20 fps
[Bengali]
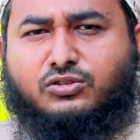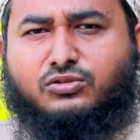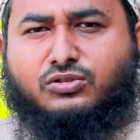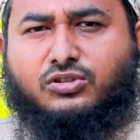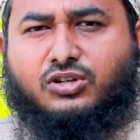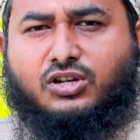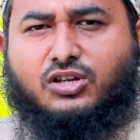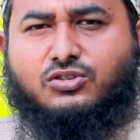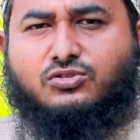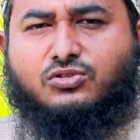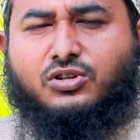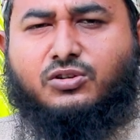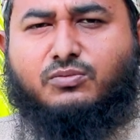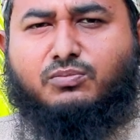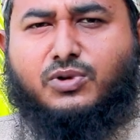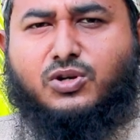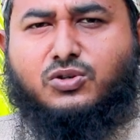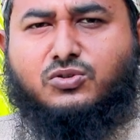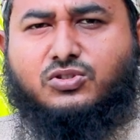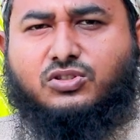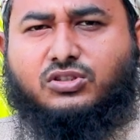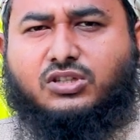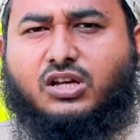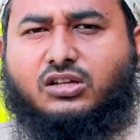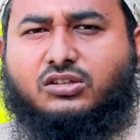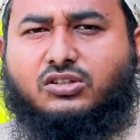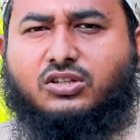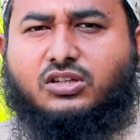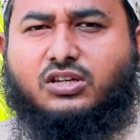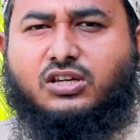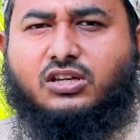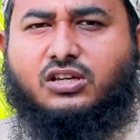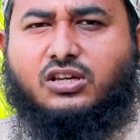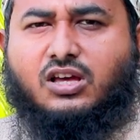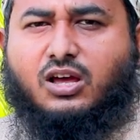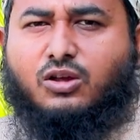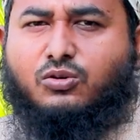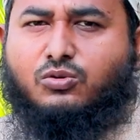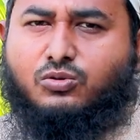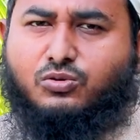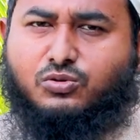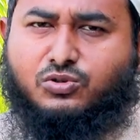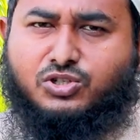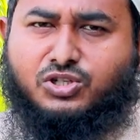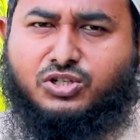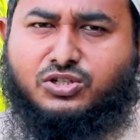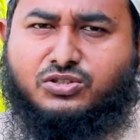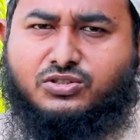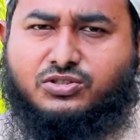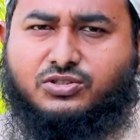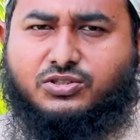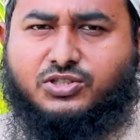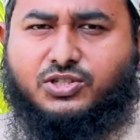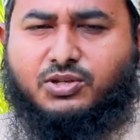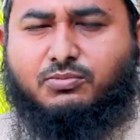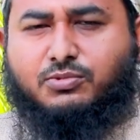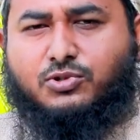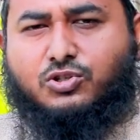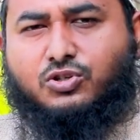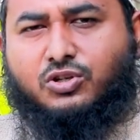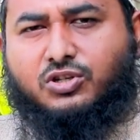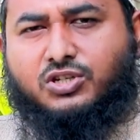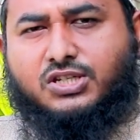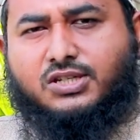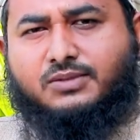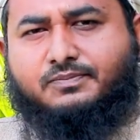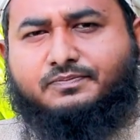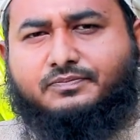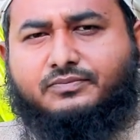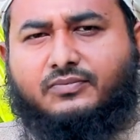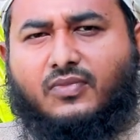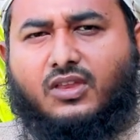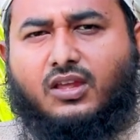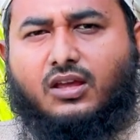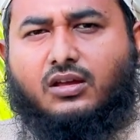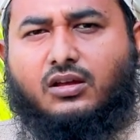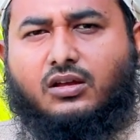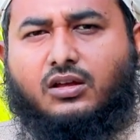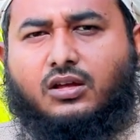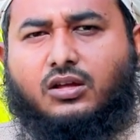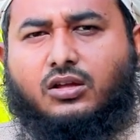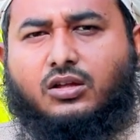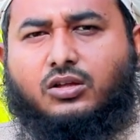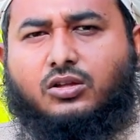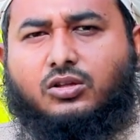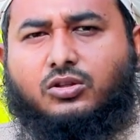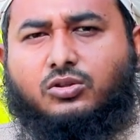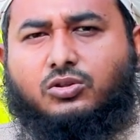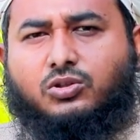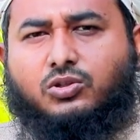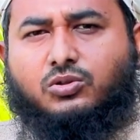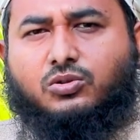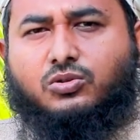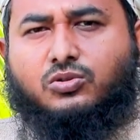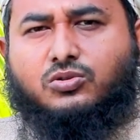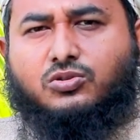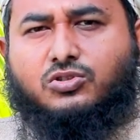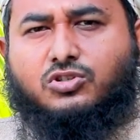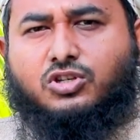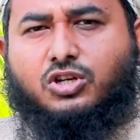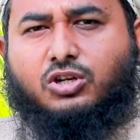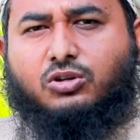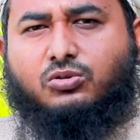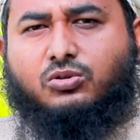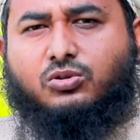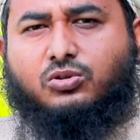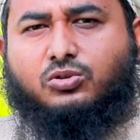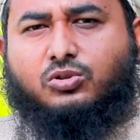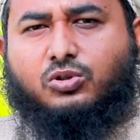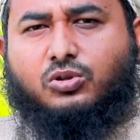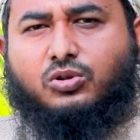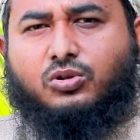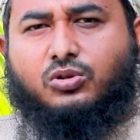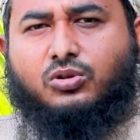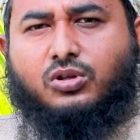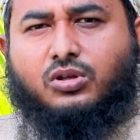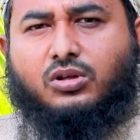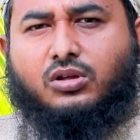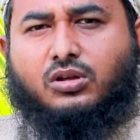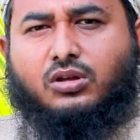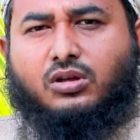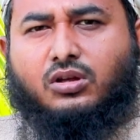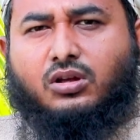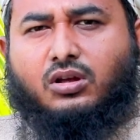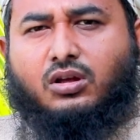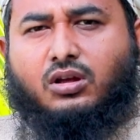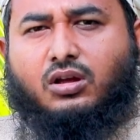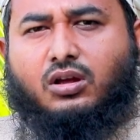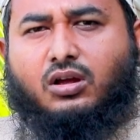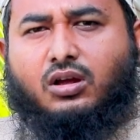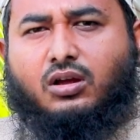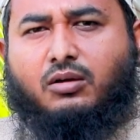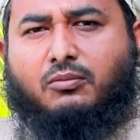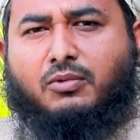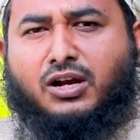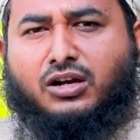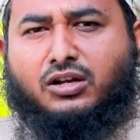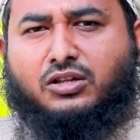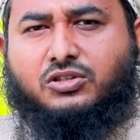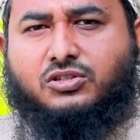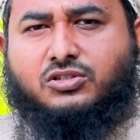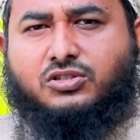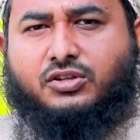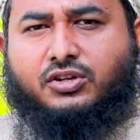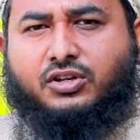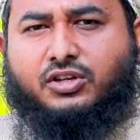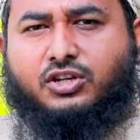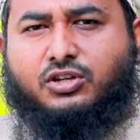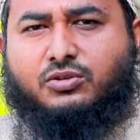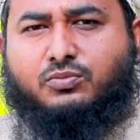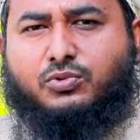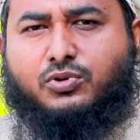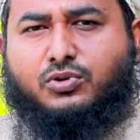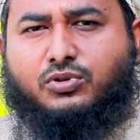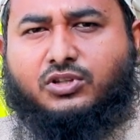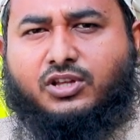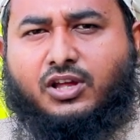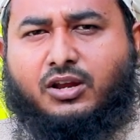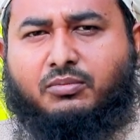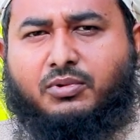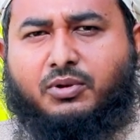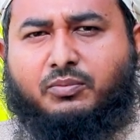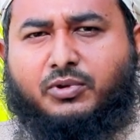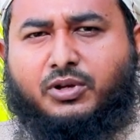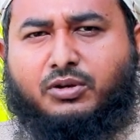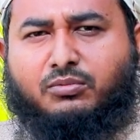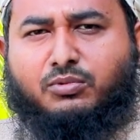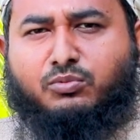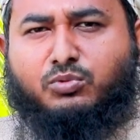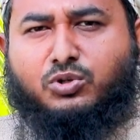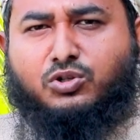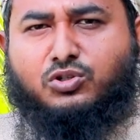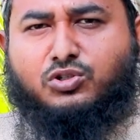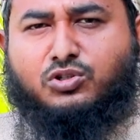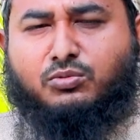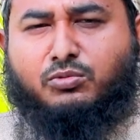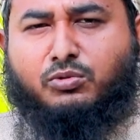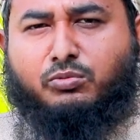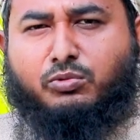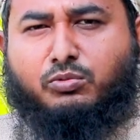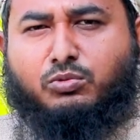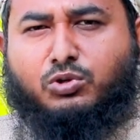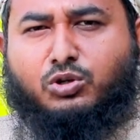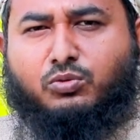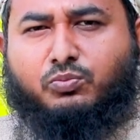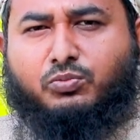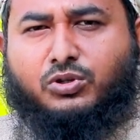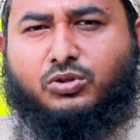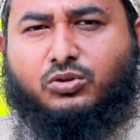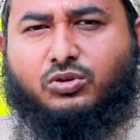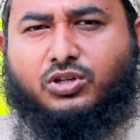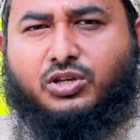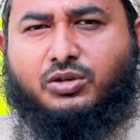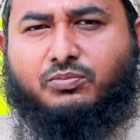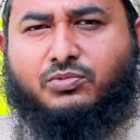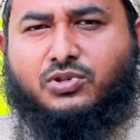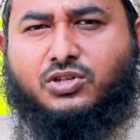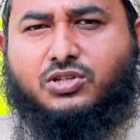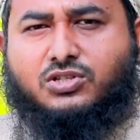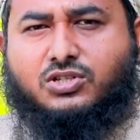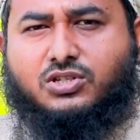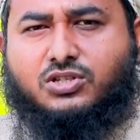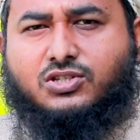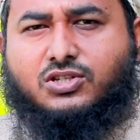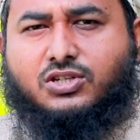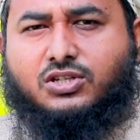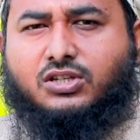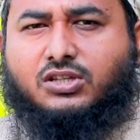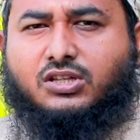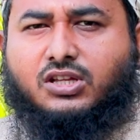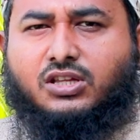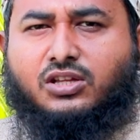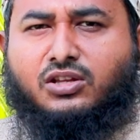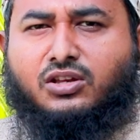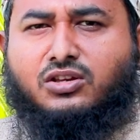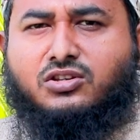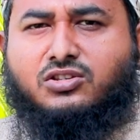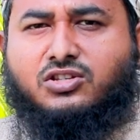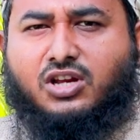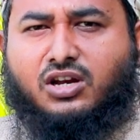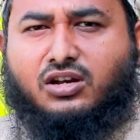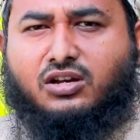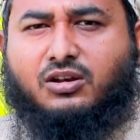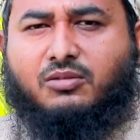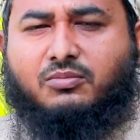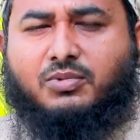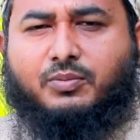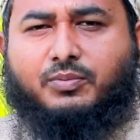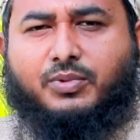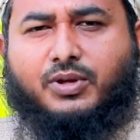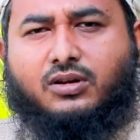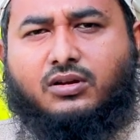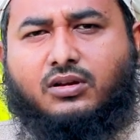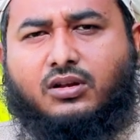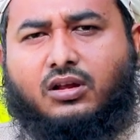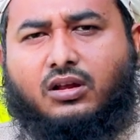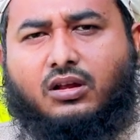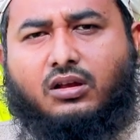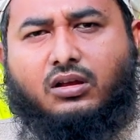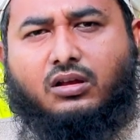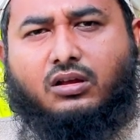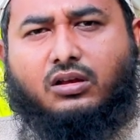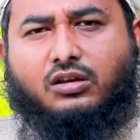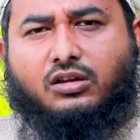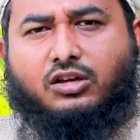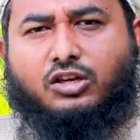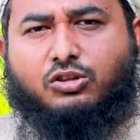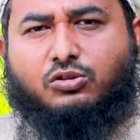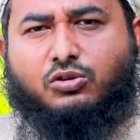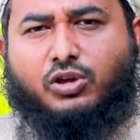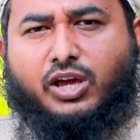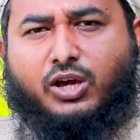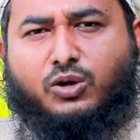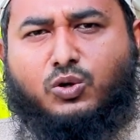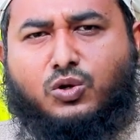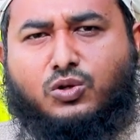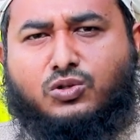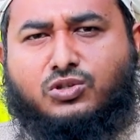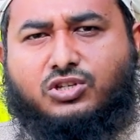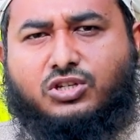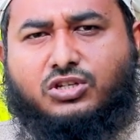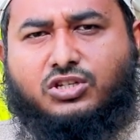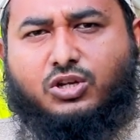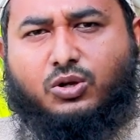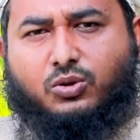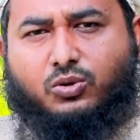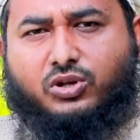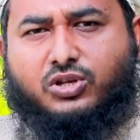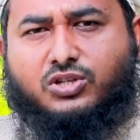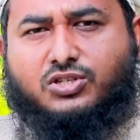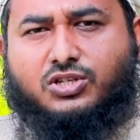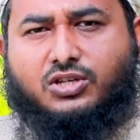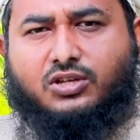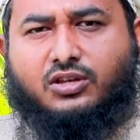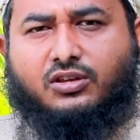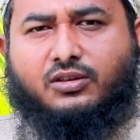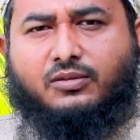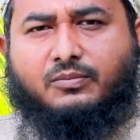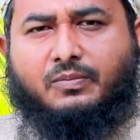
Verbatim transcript: একজন গ্র্যাজুয়েট মানুষ তার থেকে আরও কঠিন সে বিষয়টা তো সেগুলো তো বাংলাদেশ ক্রিকেট বোর্ড তার ব্যাপারে বিভিন্ন সময় বিভিন্ন পদক্ষেপ নিয়েছে সেটা তাদের ইন্টারনাল ব্যাপার কিন্তু এখন যেটা হয়েছে